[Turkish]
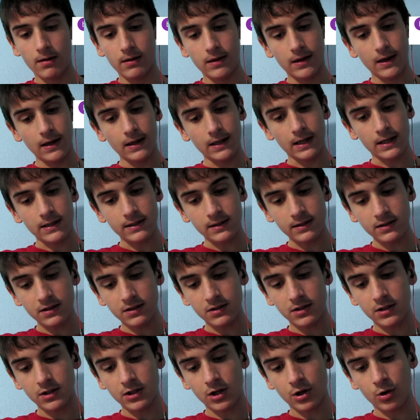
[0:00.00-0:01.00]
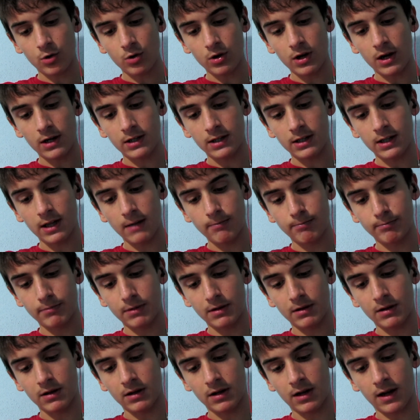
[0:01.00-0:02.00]
Ya yazdığı için teşekkürler de
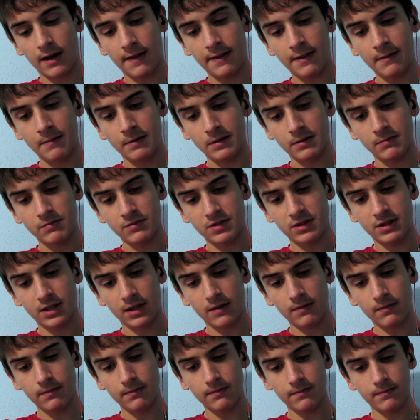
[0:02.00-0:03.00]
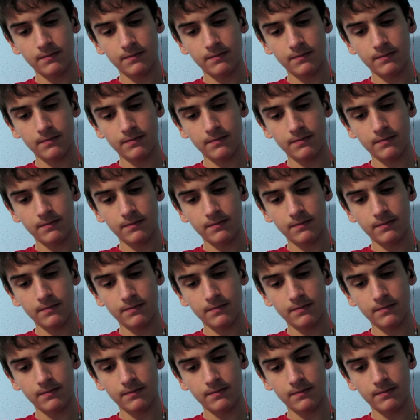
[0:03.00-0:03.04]
yapma. Anlamadım cidden.